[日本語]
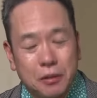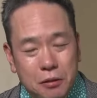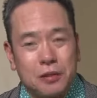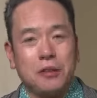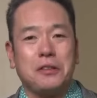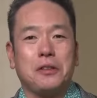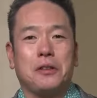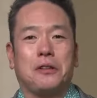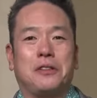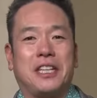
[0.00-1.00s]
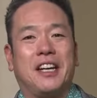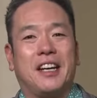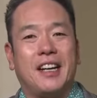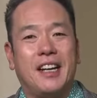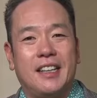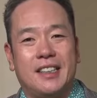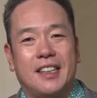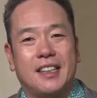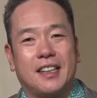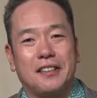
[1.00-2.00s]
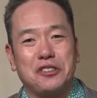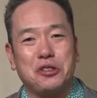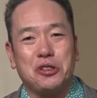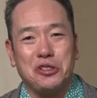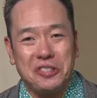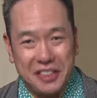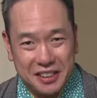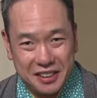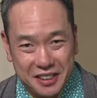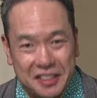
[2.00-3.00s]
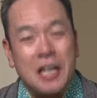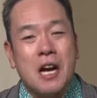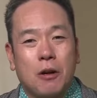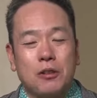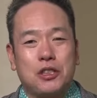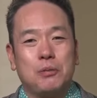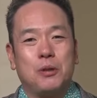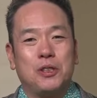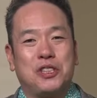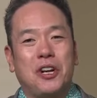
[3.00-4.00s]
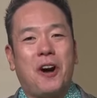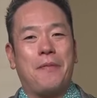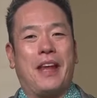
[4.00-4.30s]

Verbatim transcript: どんどんとご参加いただけると嬉しいです今週もご視聴